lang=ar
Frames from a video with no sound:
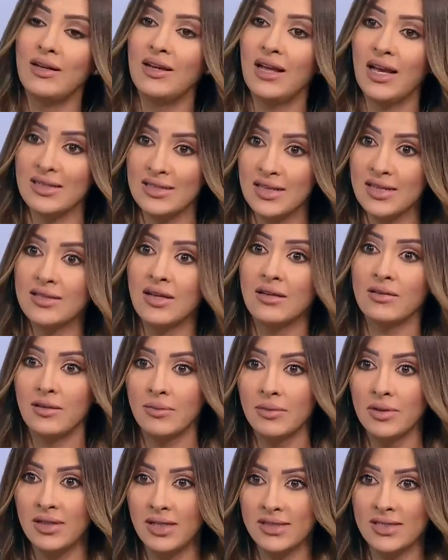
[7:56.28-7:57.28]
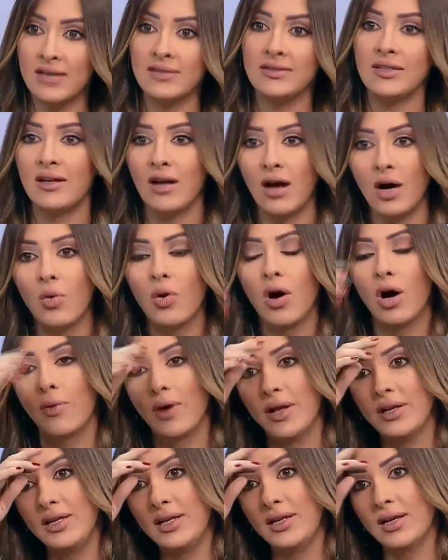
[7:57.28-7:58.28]
اللي أساسا ضمن دساتيرها
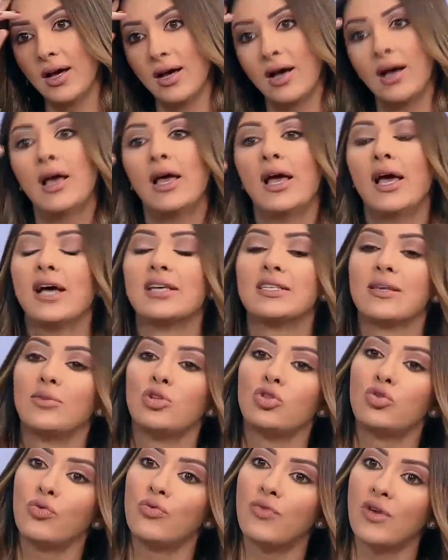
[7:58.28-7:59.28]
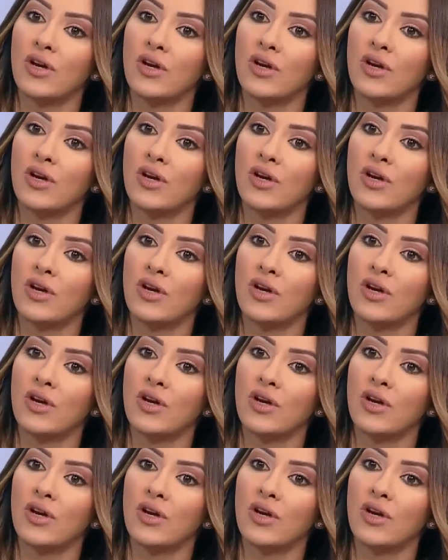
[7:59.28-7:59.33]
وقوانينها إذا بنشوف